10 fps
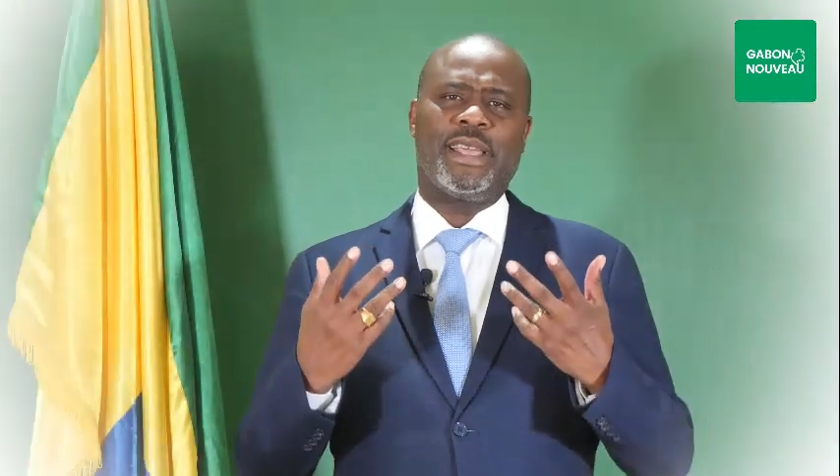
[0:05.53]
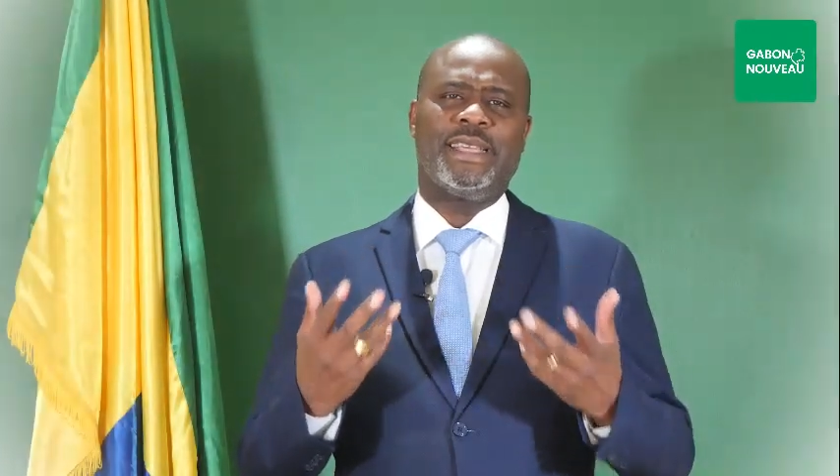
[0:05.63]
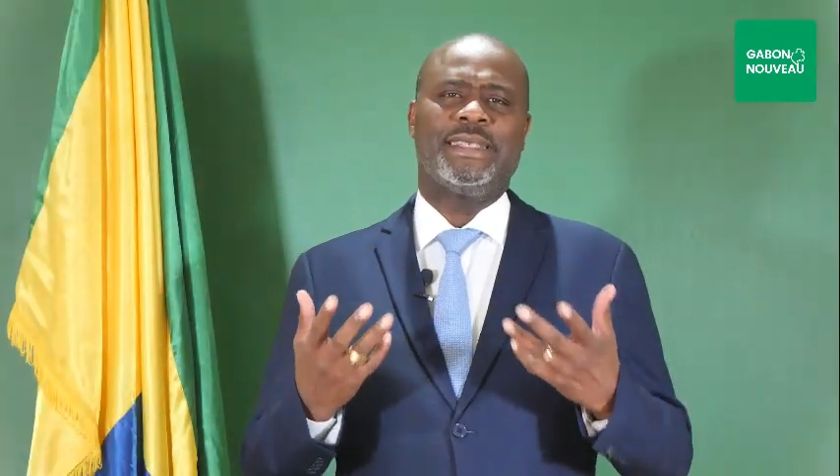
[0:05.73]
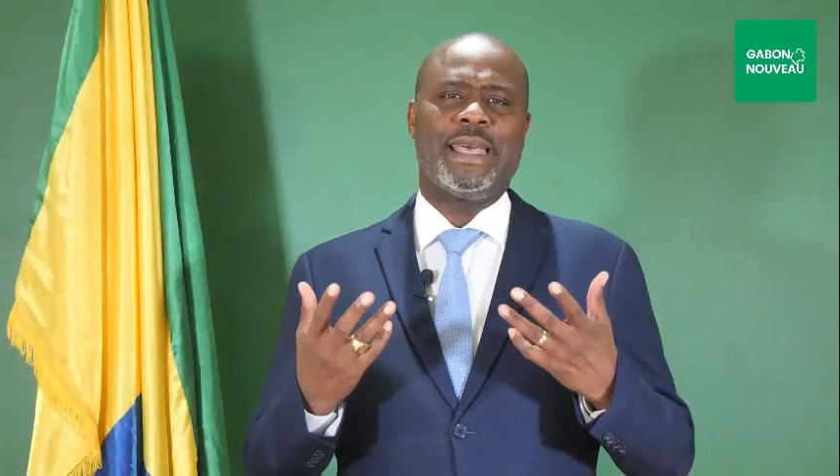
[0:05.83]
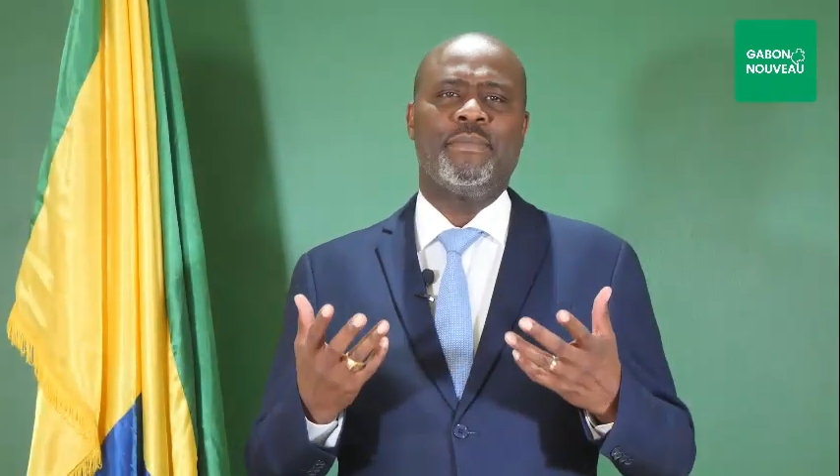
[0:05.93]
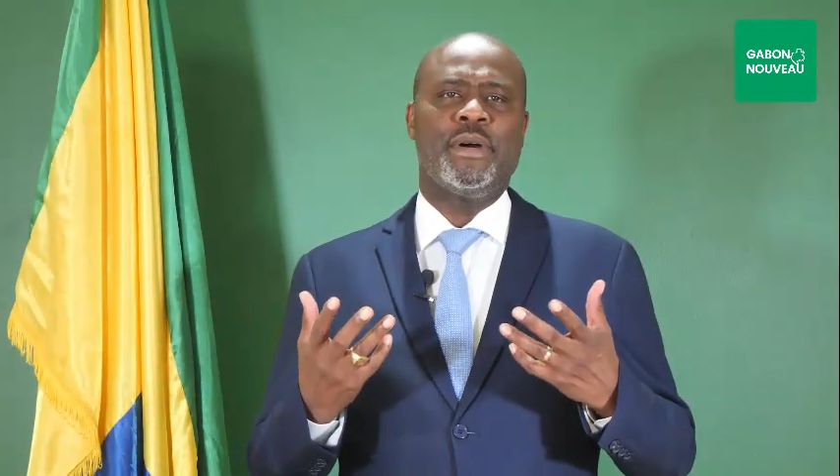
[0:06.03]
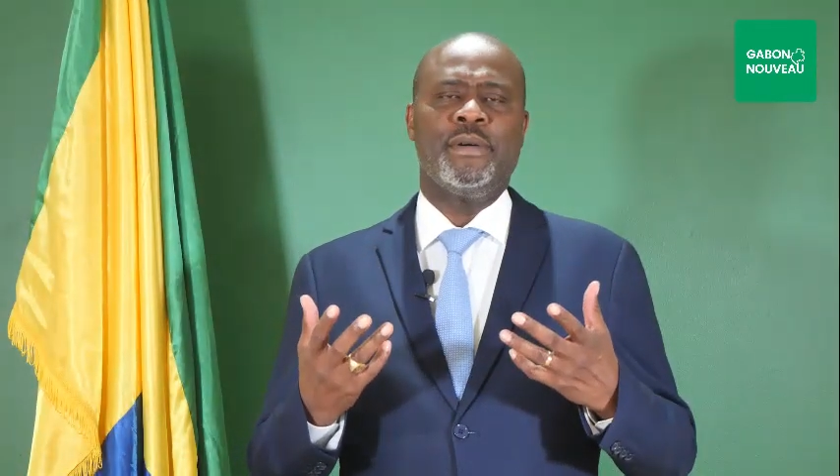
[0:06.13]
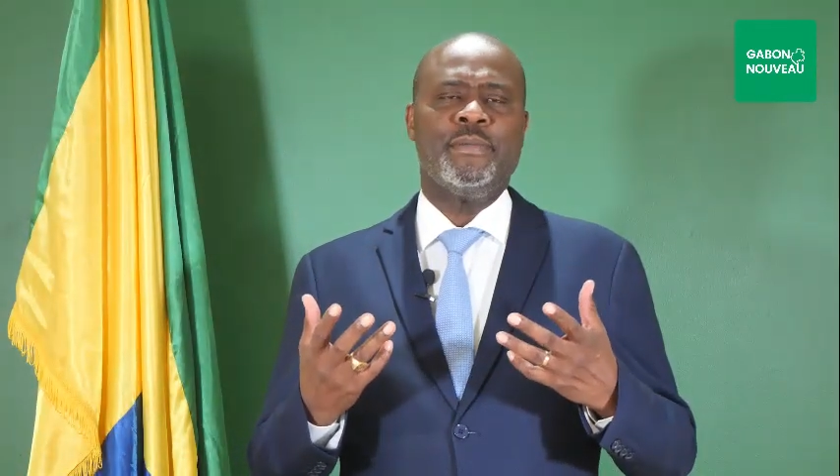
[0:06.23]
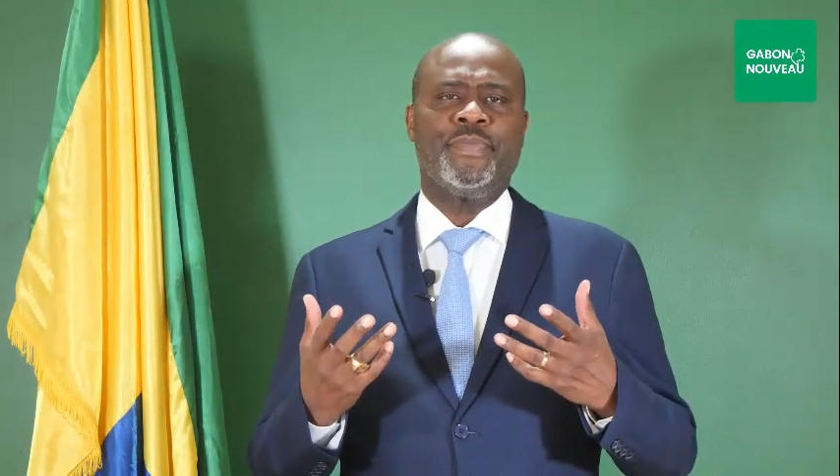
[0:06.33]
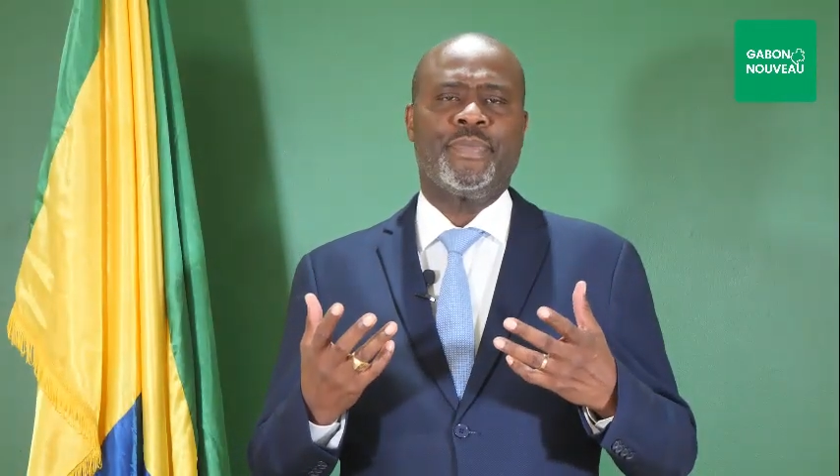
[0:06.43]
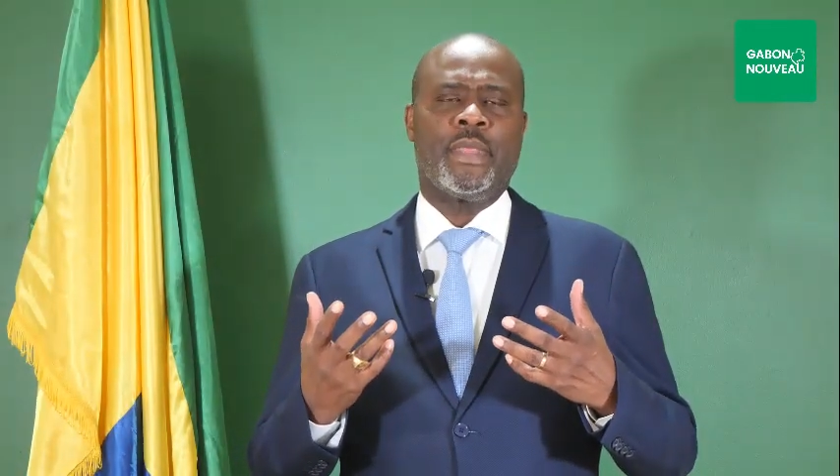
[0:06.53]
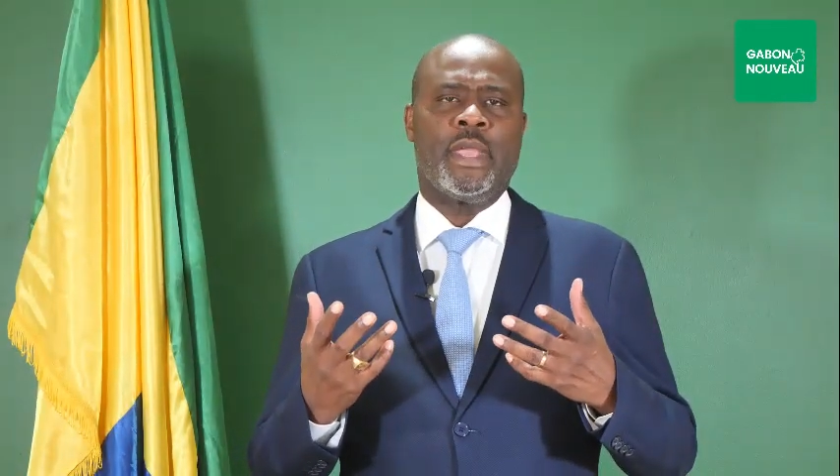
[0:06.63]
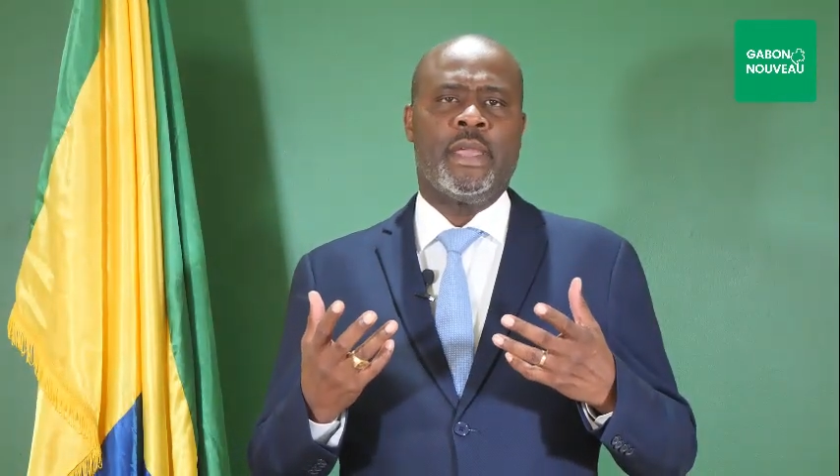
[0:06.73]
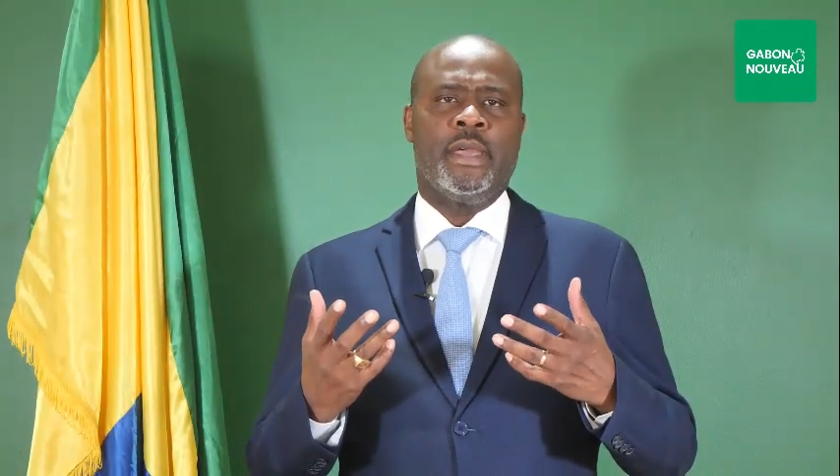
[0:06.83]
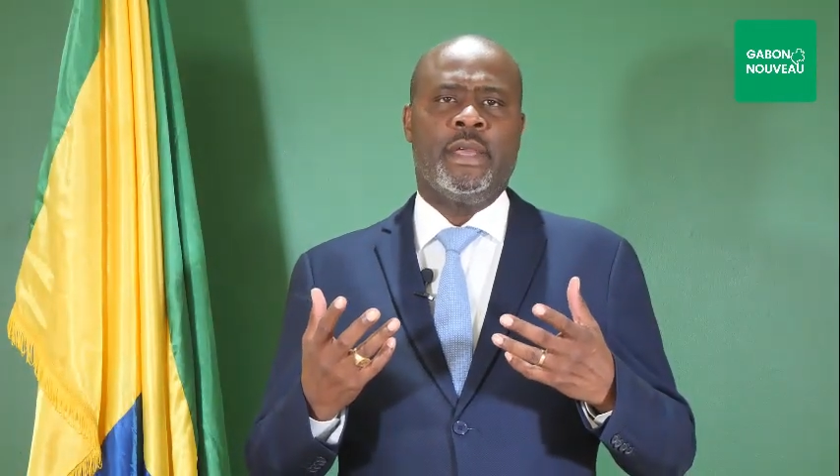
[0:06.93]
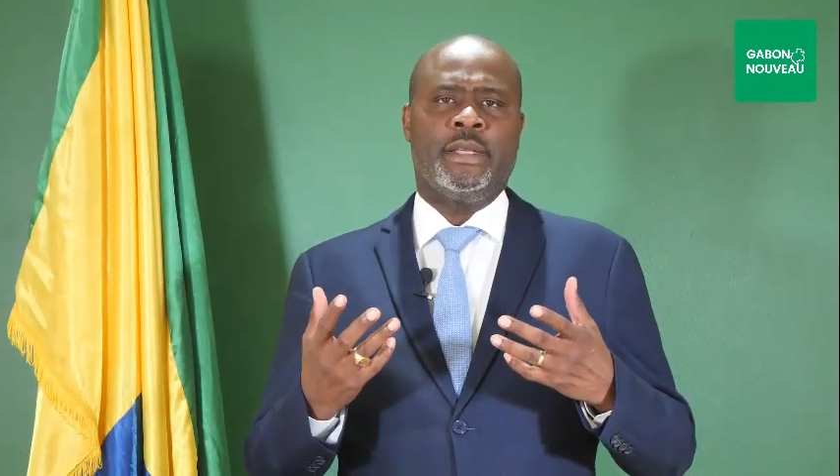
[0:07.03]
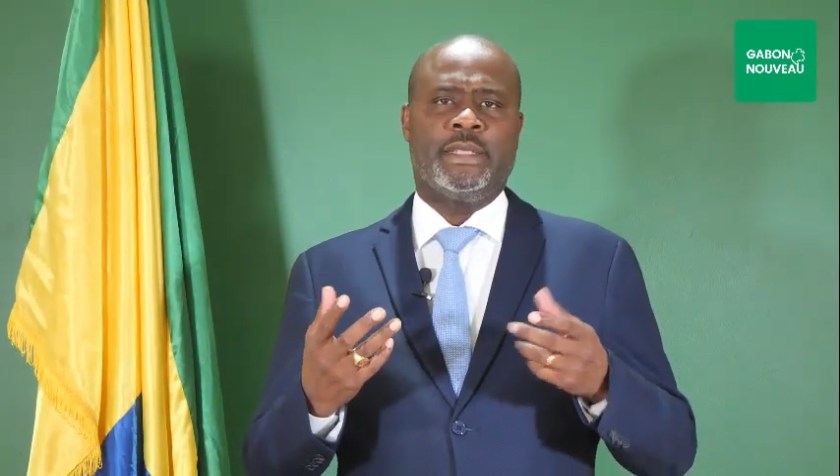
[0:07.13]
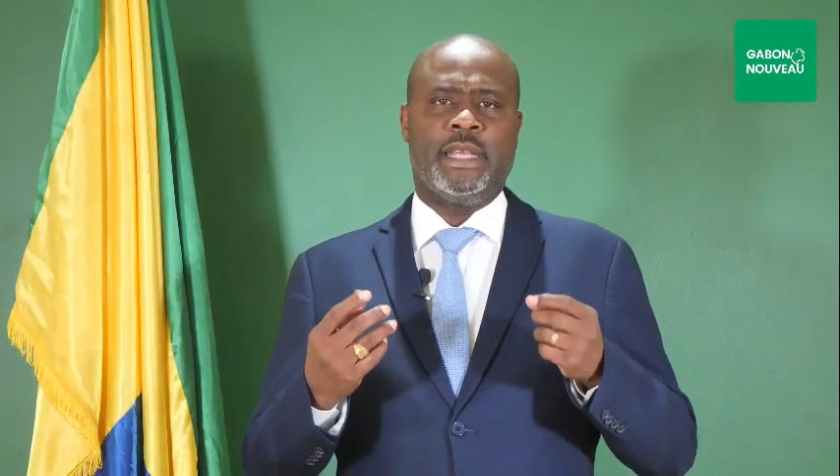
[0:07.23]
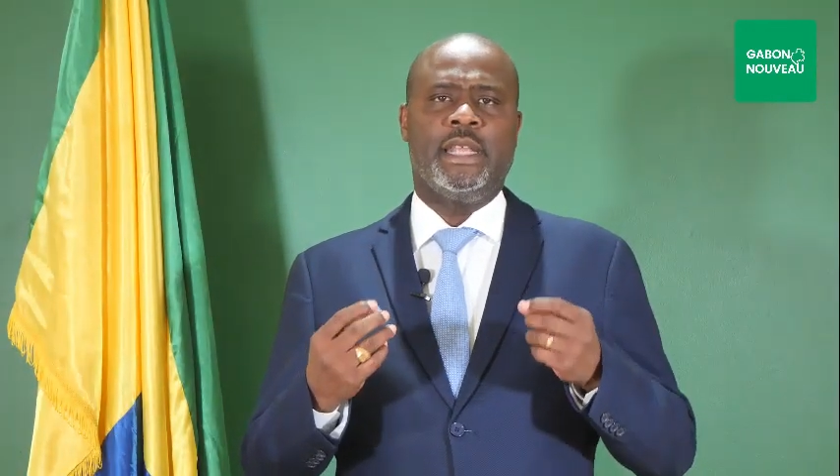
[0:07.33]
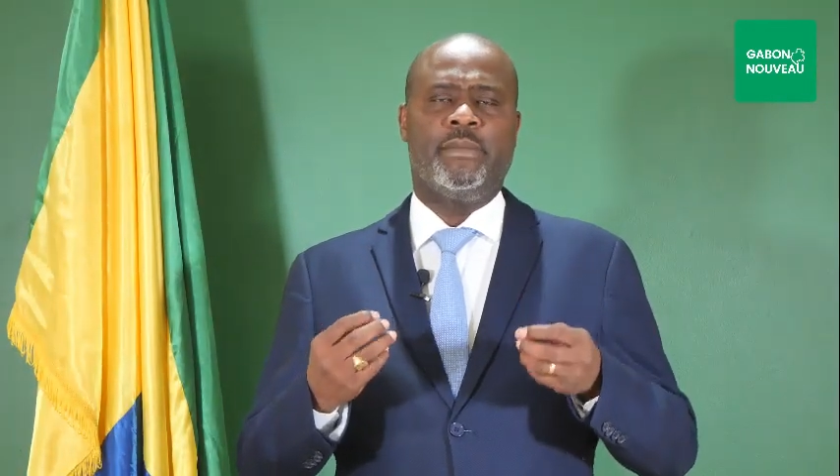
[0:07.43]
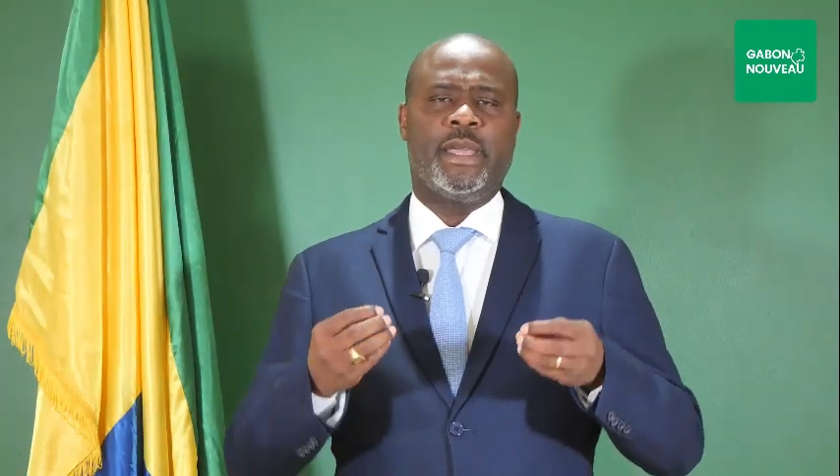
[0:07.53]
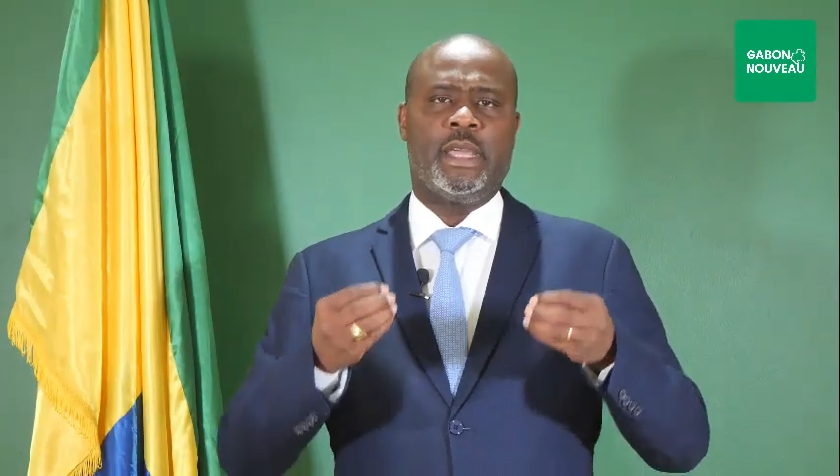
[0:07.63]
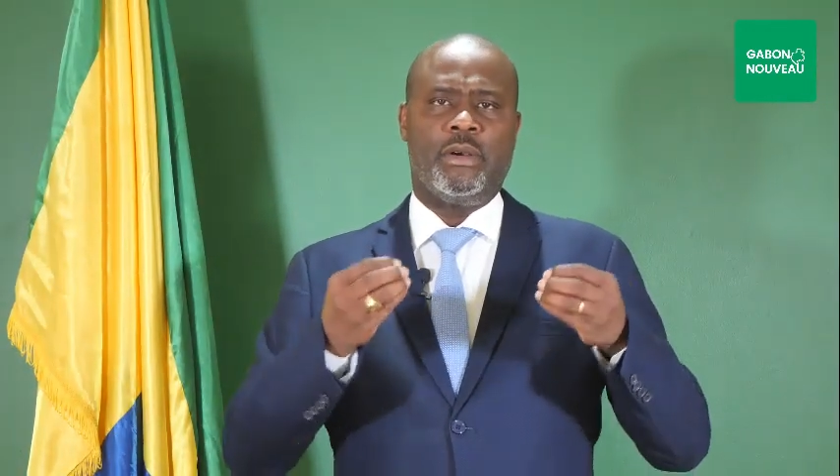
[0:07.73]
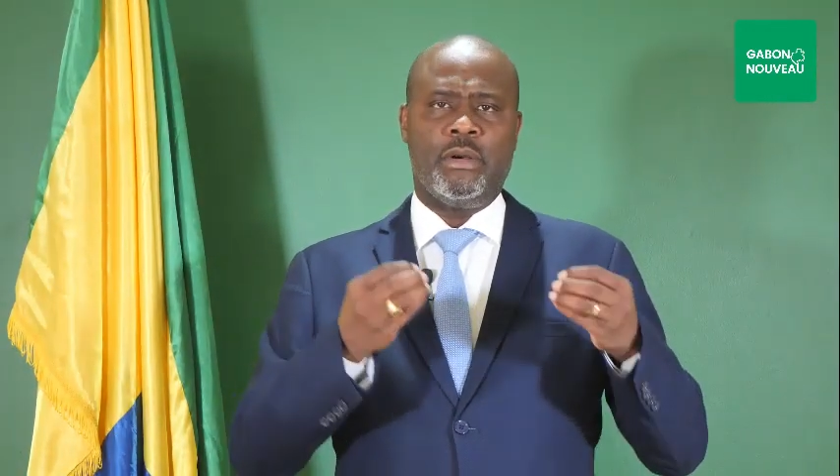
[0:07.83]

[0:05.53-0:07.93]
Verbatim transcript: récemment célébré